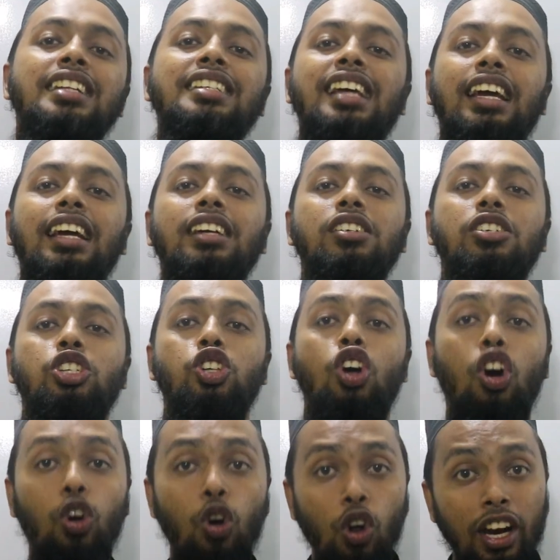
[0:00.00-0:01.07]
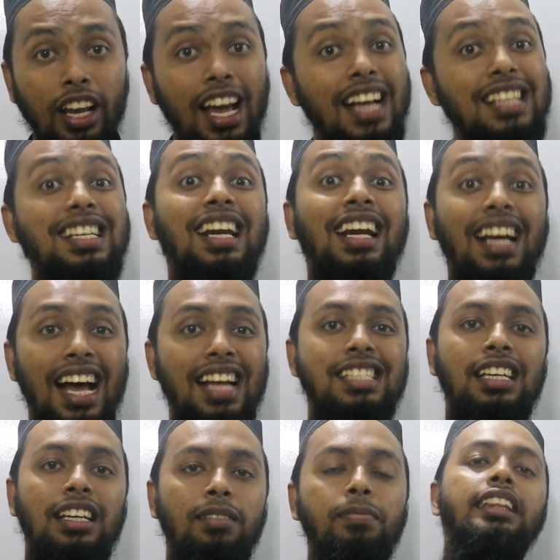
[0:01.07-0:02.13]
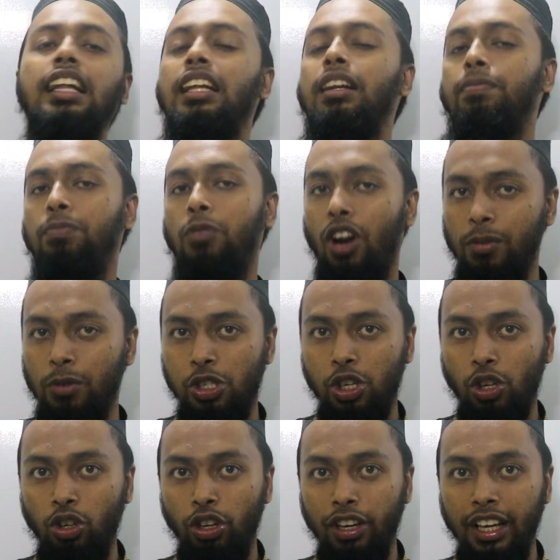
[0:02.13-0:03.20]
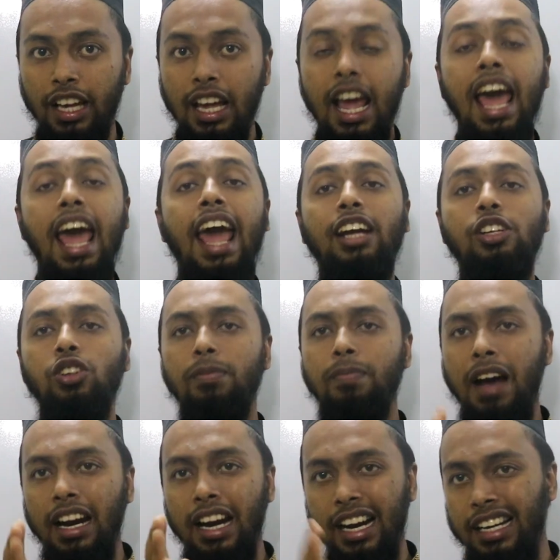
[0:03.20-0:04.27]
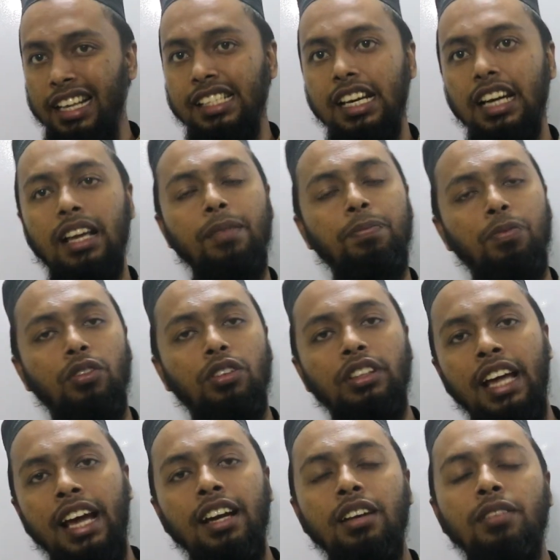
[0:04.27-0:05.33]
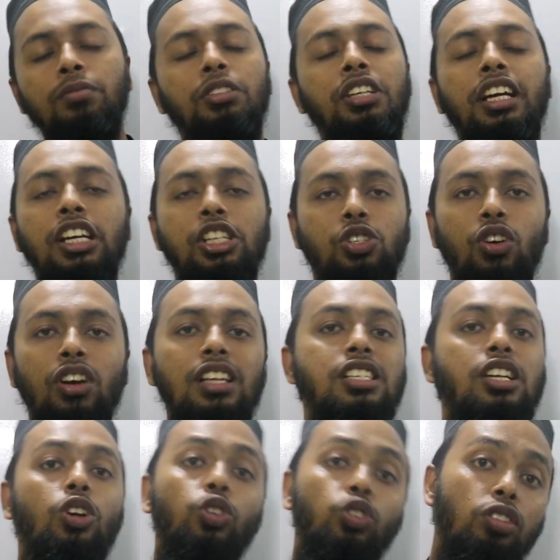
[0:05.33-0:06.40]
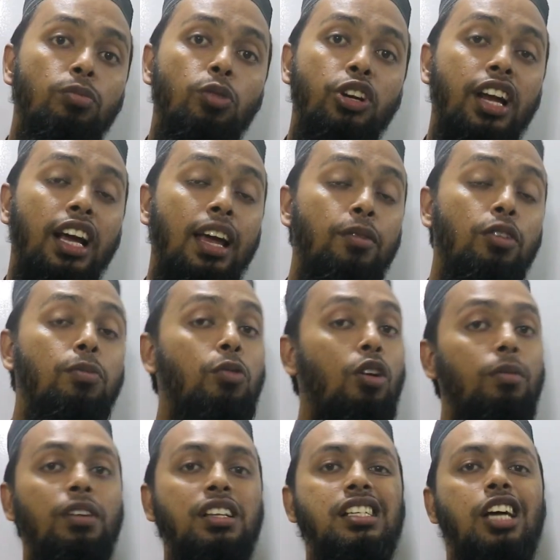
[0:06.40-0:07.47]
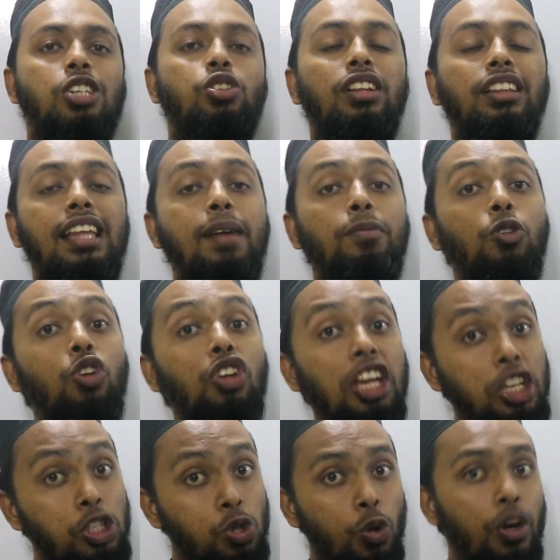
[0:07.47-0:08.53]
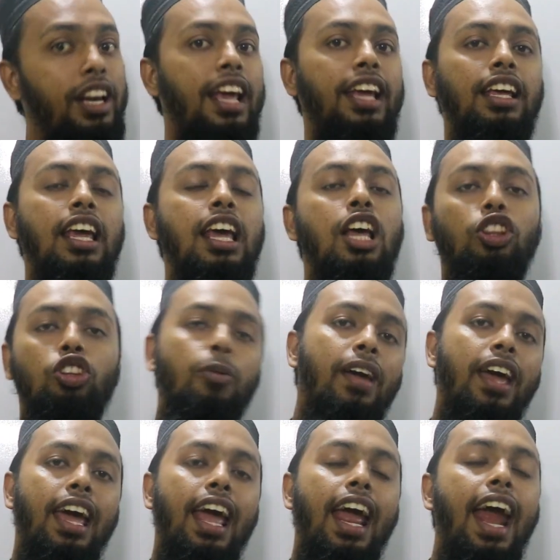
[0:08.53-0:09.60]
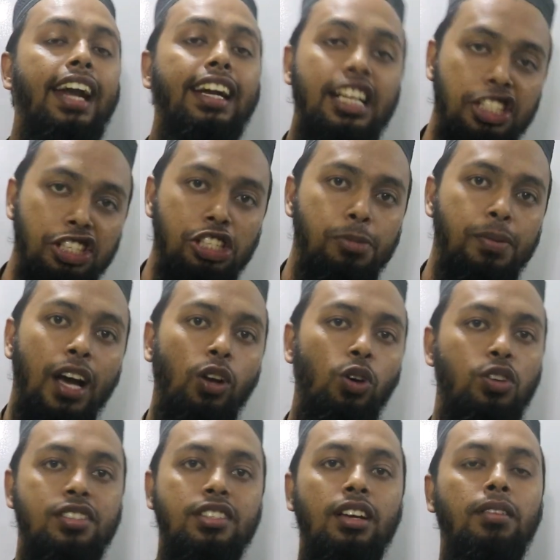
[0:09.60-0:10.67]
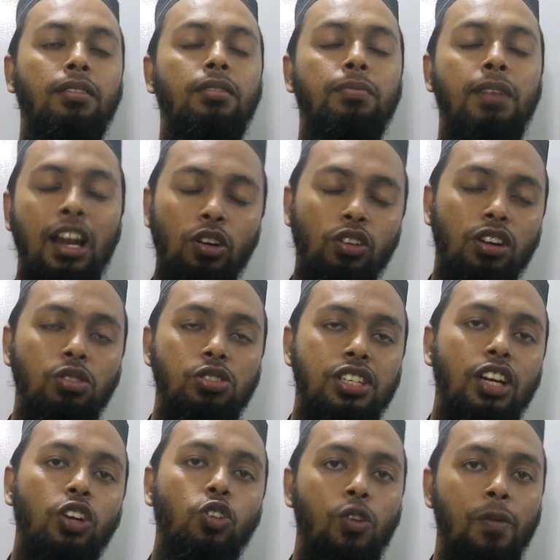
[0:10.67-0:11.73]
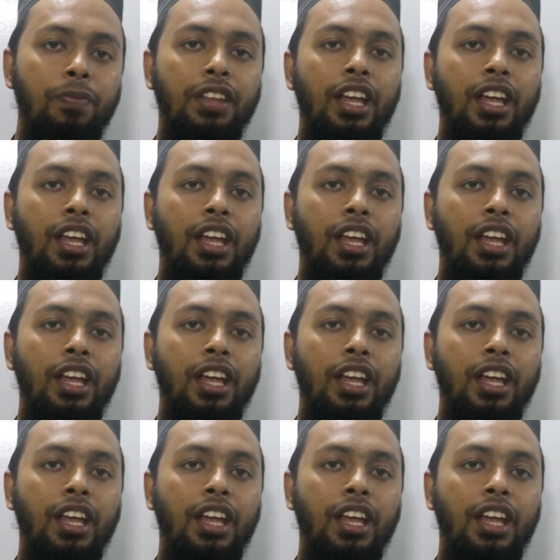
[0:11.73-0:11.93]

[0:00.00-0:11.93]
যে সকল কাজের কাজই তাদের পরামর্শগুলো নিই একজন বাংলা টিচারকে দেন জিজ্ঞেস করেন যে নতুন বইটা কেমন বলবেন যে আসলে তেমন কিছুই নেই তবে হ্যাঁ একটা জিনিস ভালো হয়েছে ভালোটা হচ্ছে এরকম